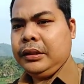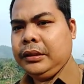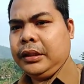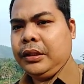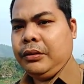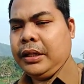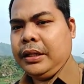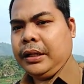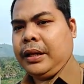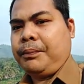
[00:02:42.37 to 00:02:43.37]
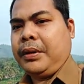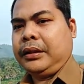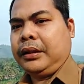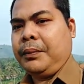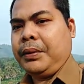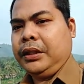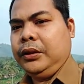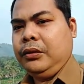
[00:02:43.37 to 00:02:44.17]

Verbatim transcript: selalu ada rapat rapat